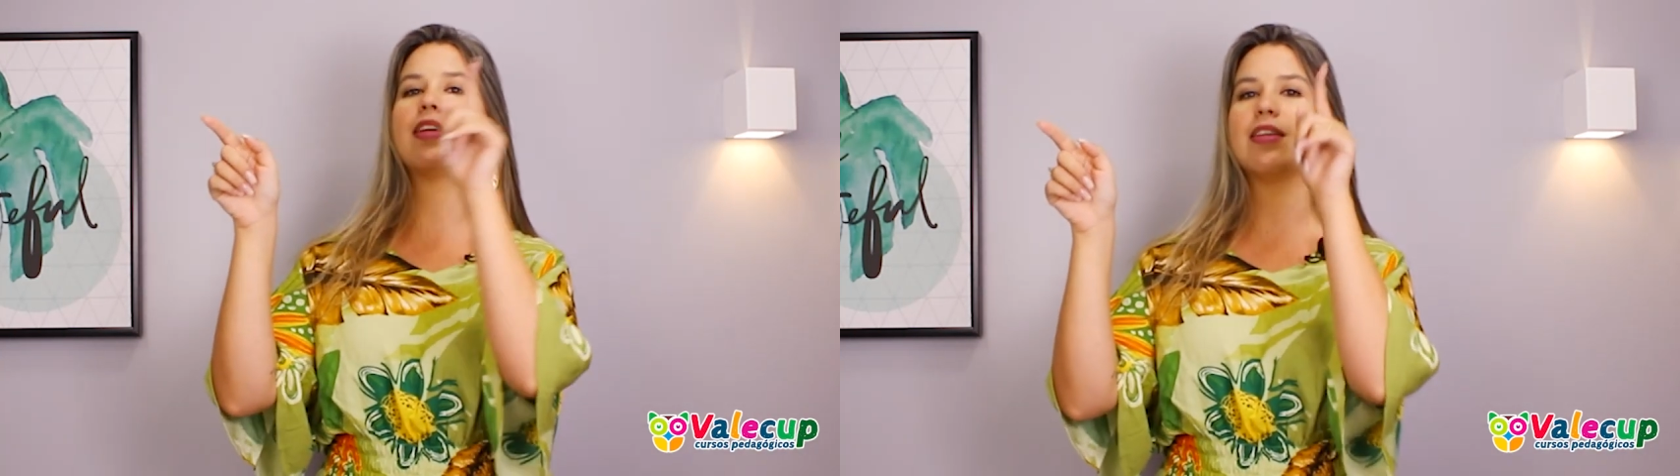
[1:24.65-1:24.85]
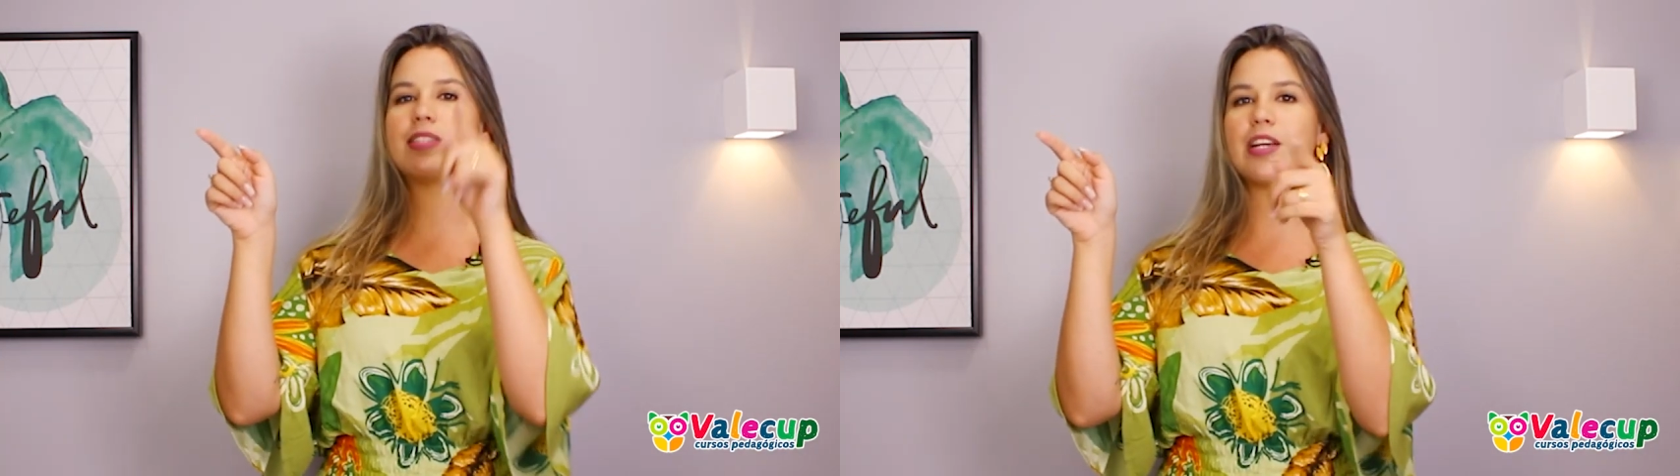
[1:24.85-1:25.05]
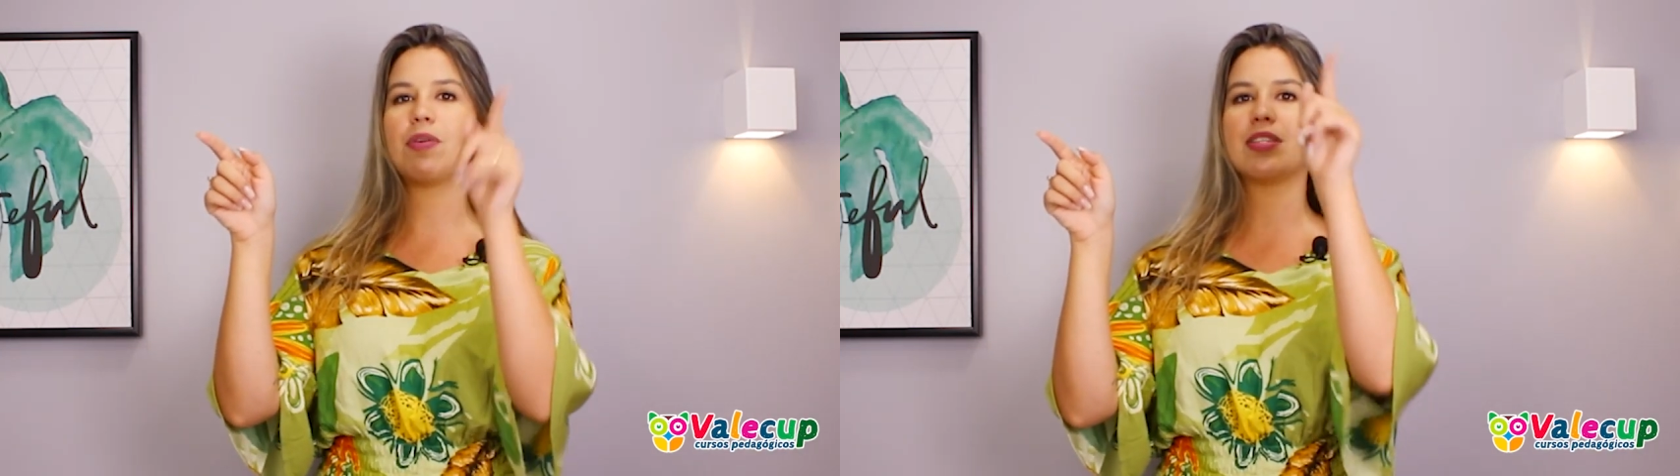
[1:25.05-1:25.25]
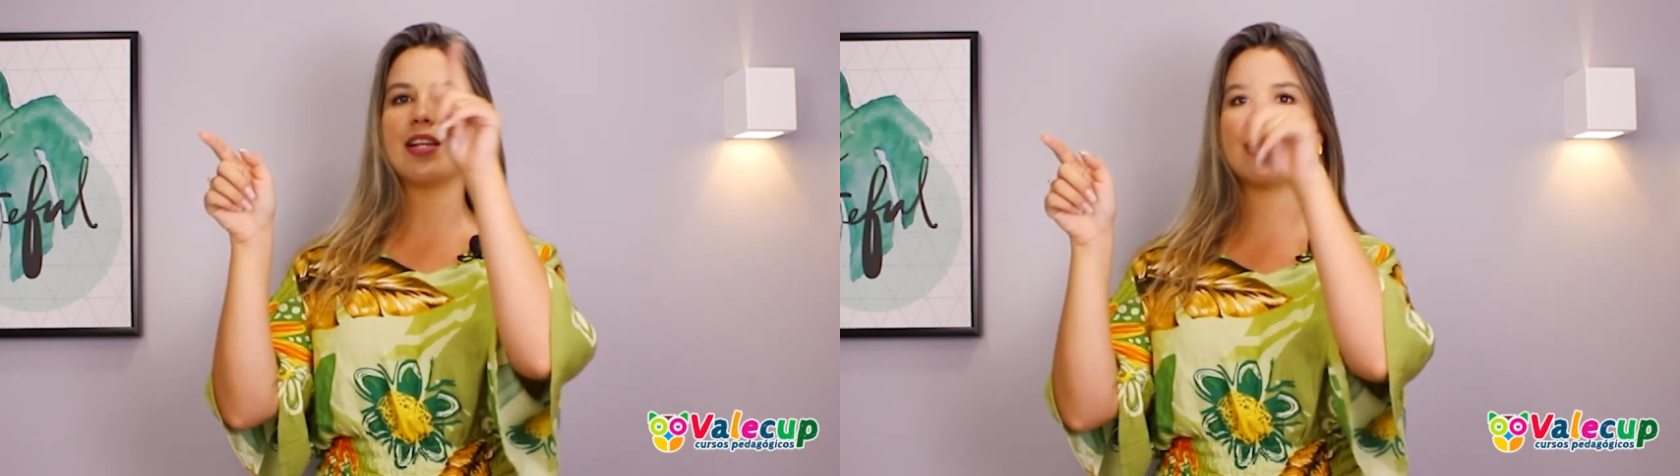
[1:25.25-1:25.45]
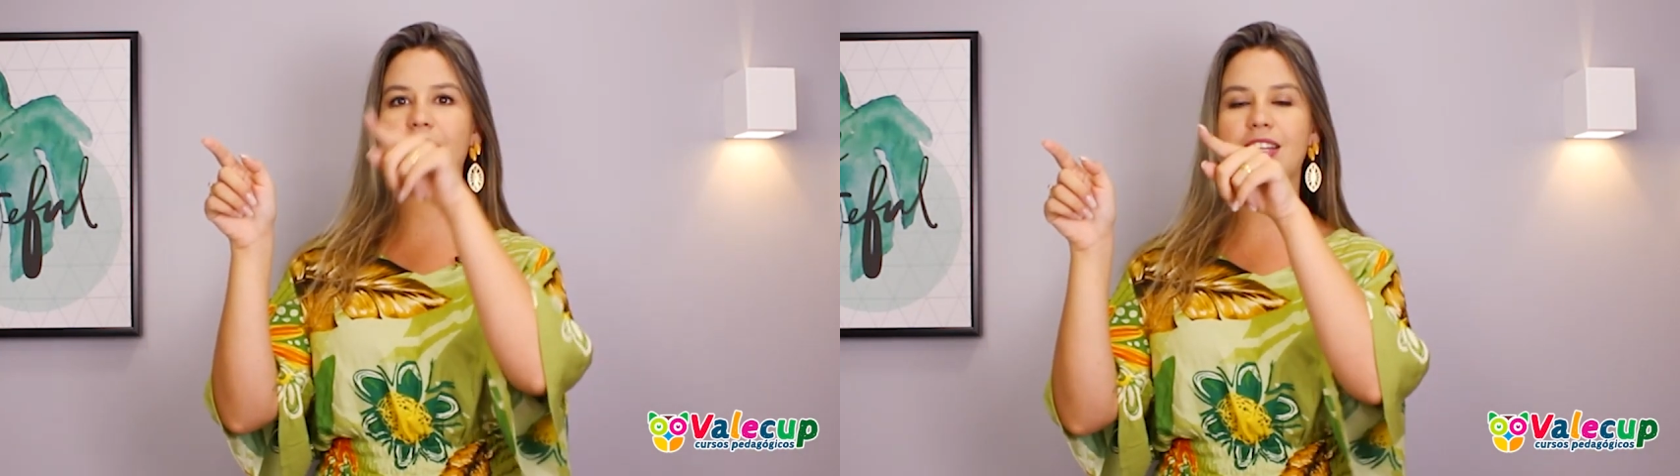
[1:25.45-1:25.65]
tem que ser com essa
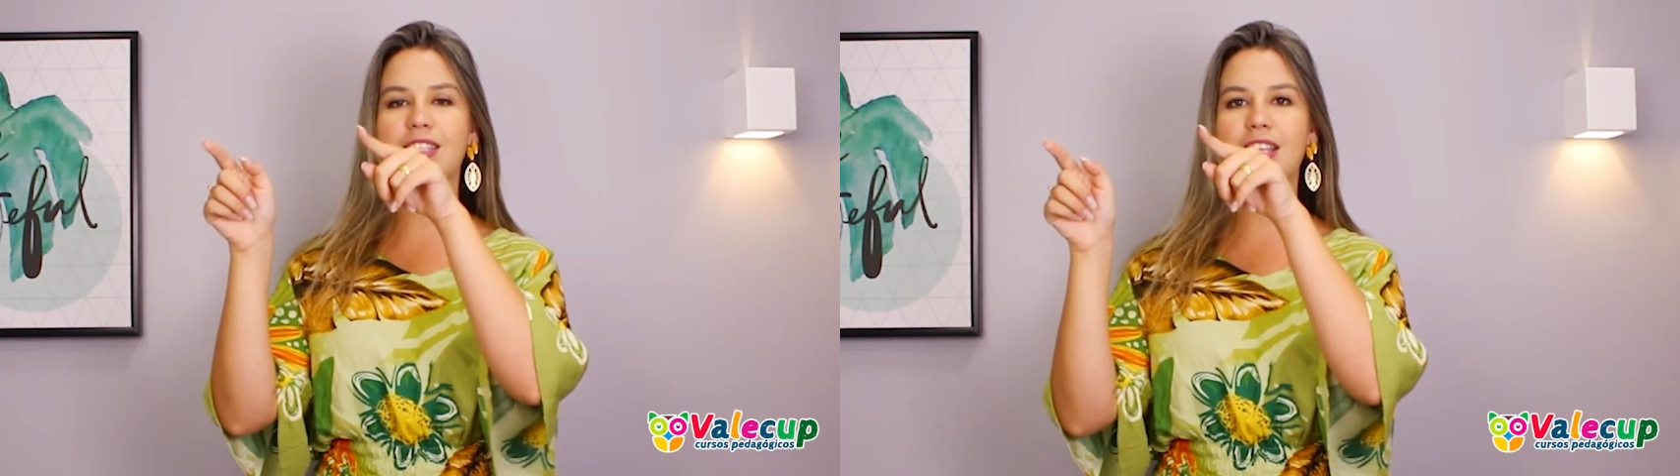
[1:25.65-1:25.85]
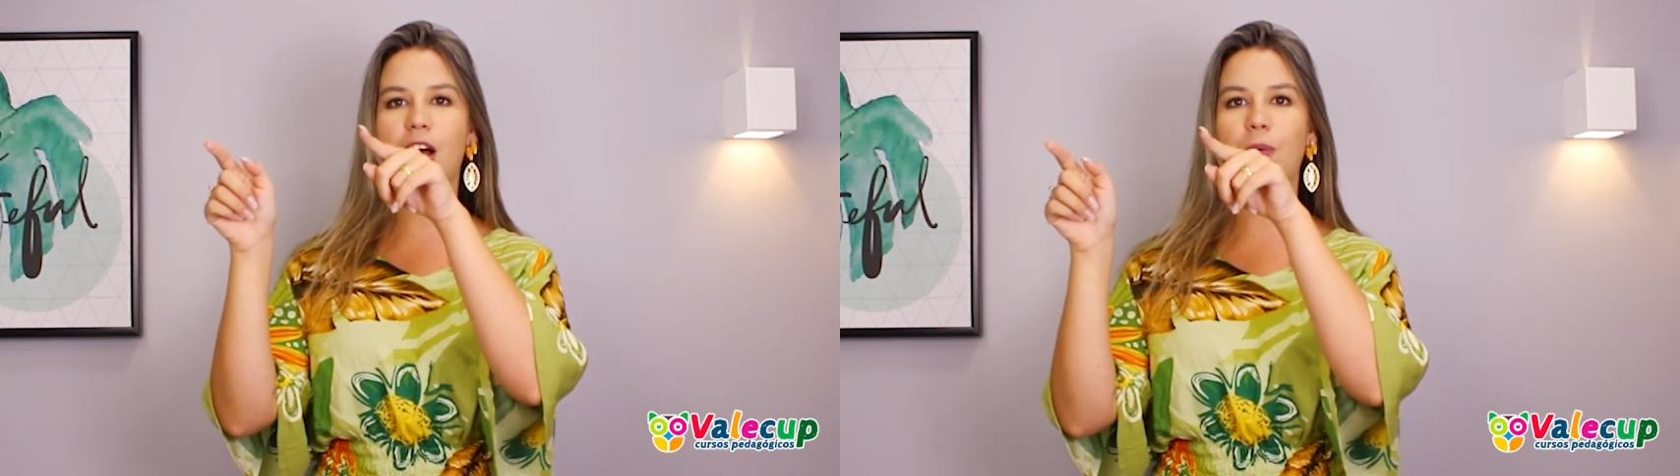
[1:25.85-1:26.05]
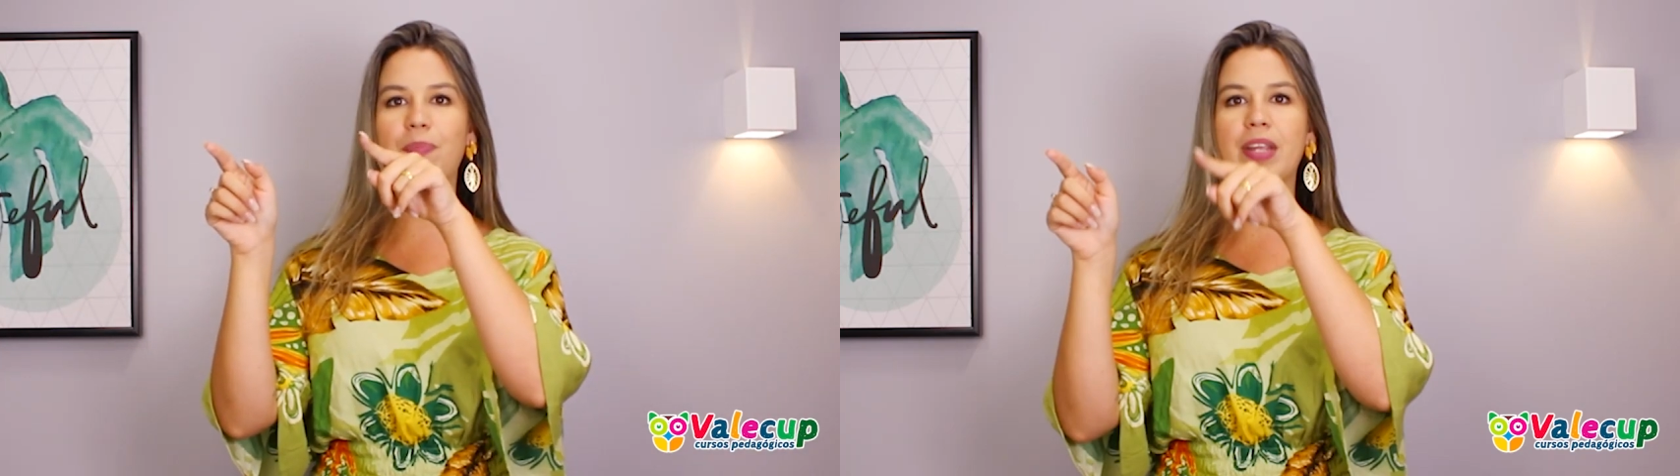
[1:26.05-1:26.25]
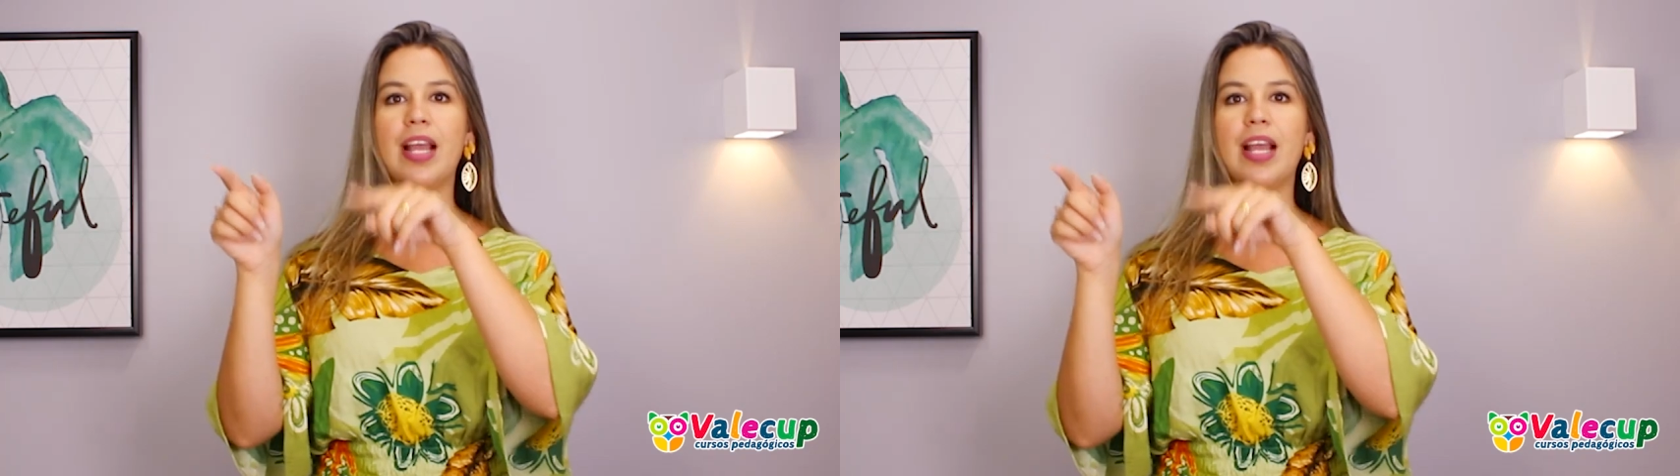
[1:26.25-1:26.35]
letra inicial.